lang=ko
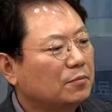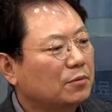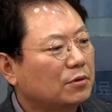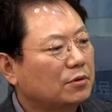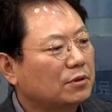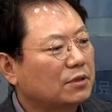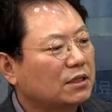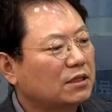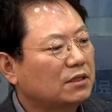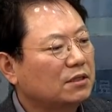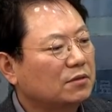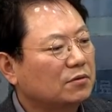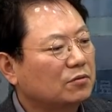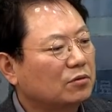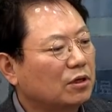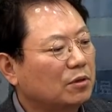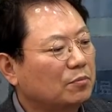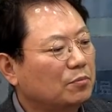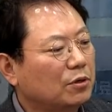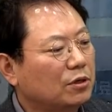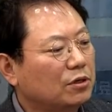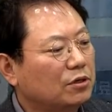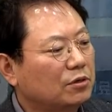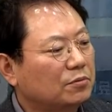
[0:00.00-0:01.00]
변호사님
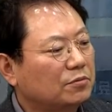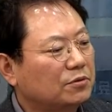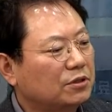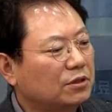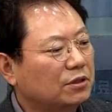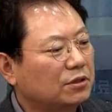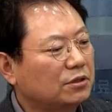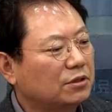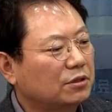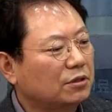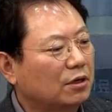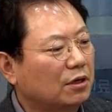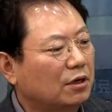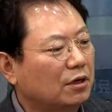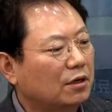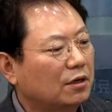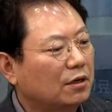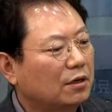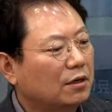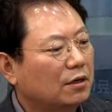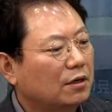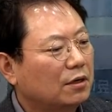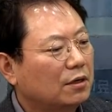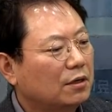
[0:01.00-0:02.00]
그동안 별일 없으셨죠?
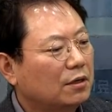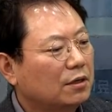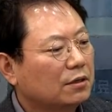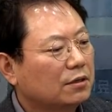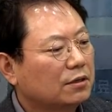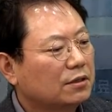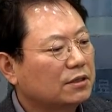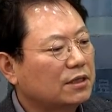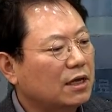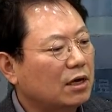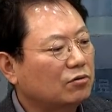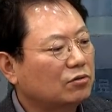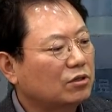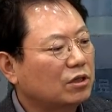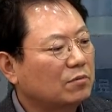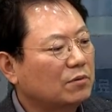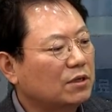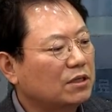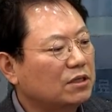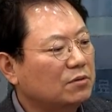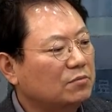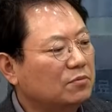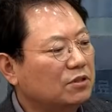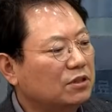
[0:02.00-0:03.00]
그 사고
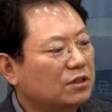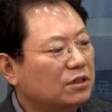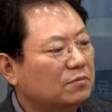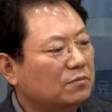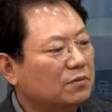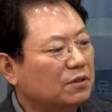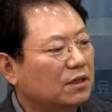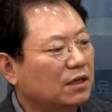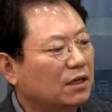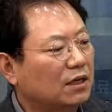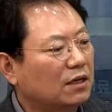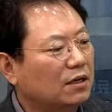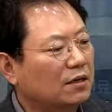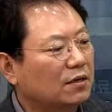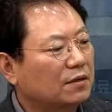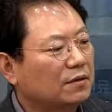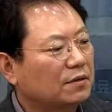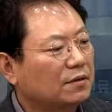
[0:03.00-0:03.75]
때문에 질문 드립니다.